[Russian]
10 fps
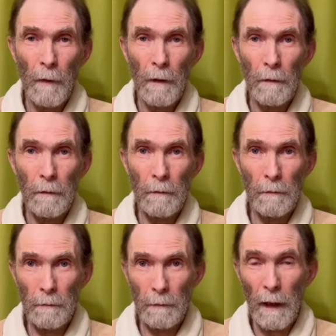
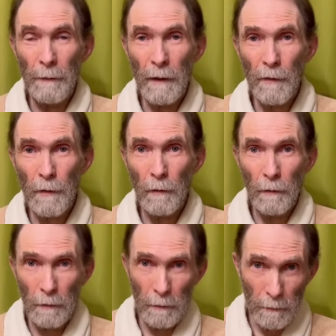э,
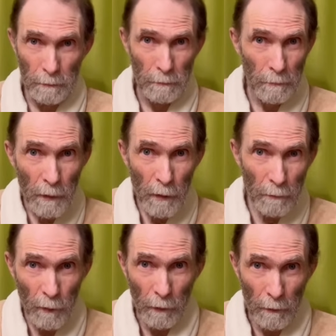коммерческую
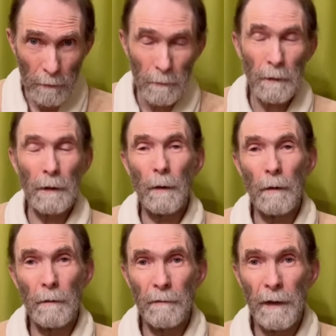сумку,
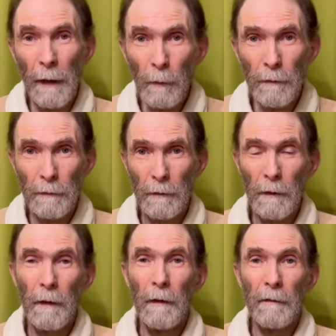которую выдают
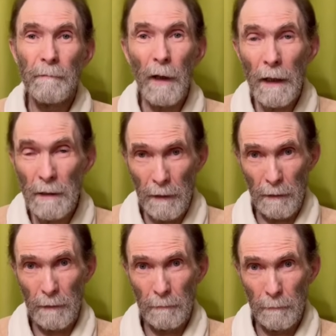в
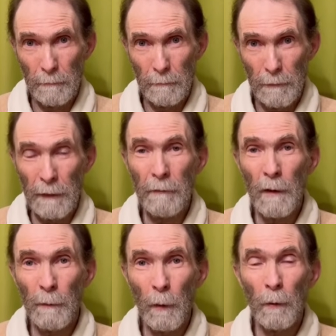магазине, для того,
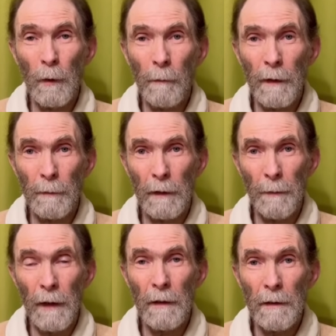чтобы удобно было
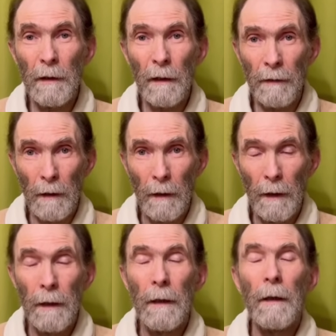перенести товар.
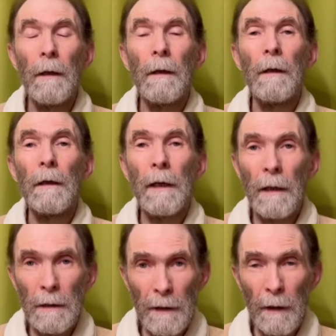Я
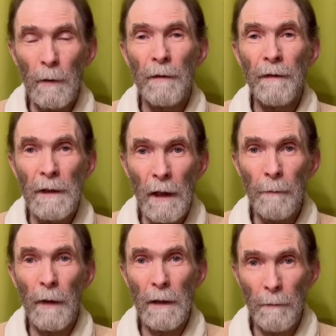надеюсь, все
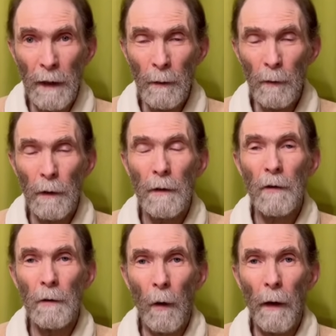понимают,
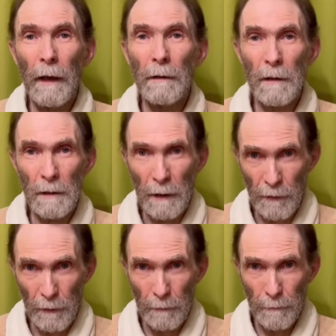что это значит.